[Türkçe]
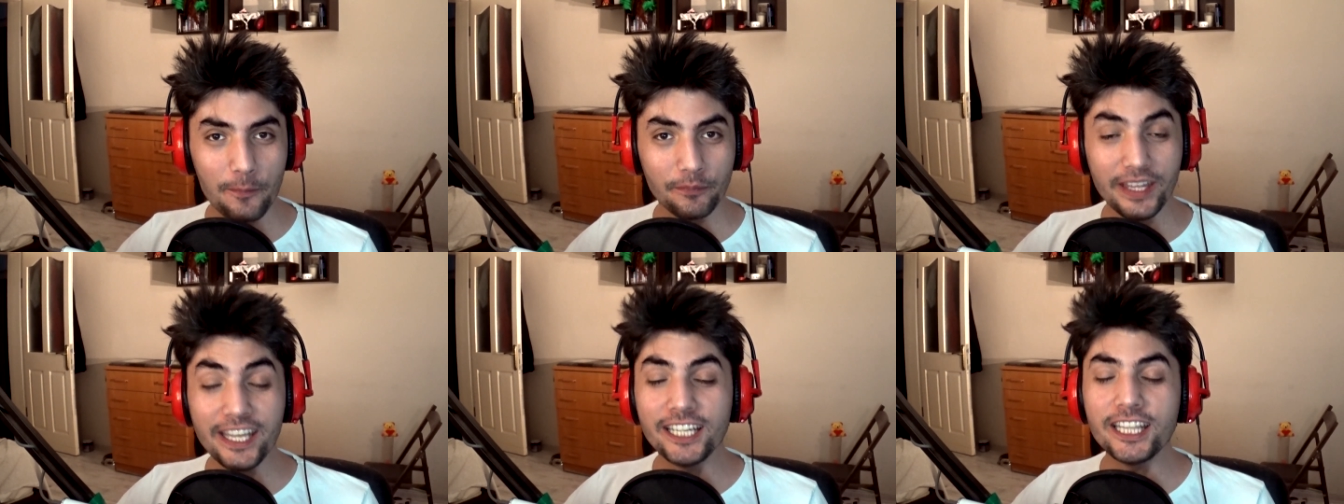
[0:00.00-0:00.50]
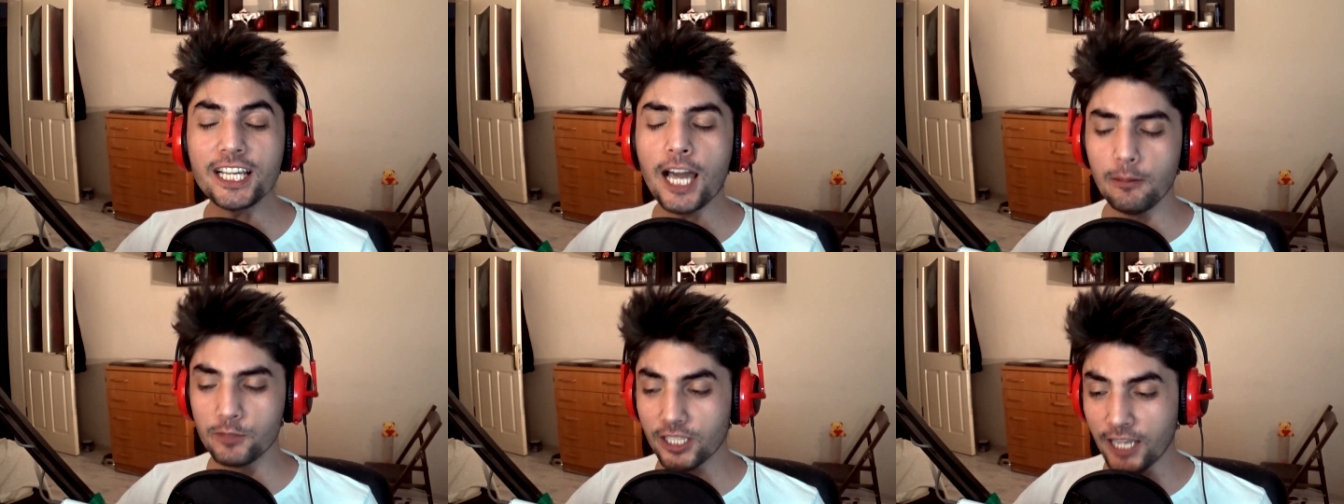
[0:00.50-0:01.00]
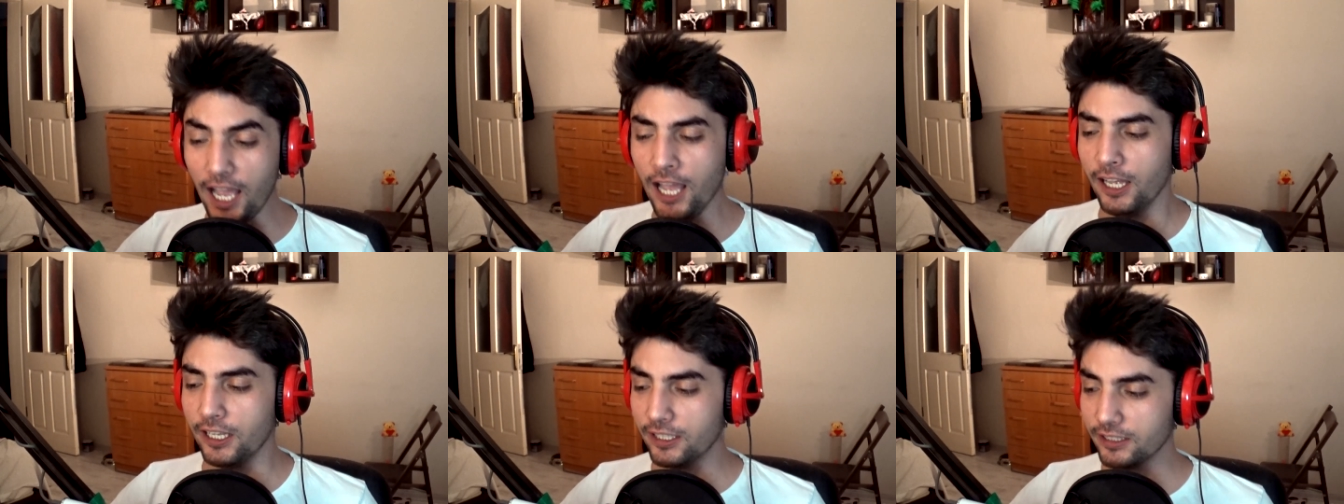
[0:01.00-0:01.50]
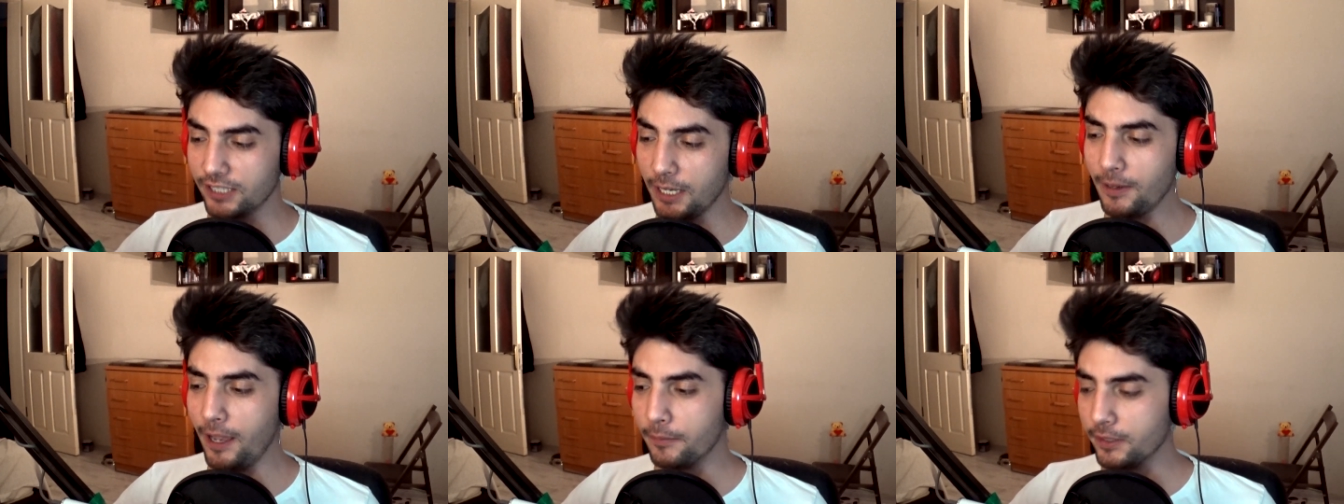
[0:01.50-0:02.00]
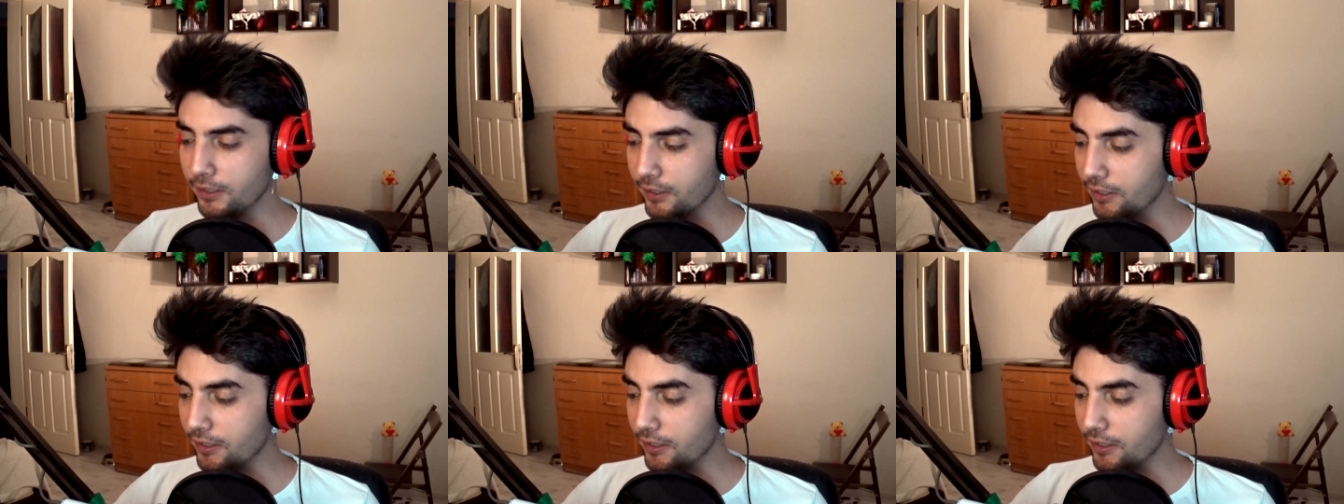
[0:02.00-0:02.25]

Nehirde kalmıştık. Ha! Tamam.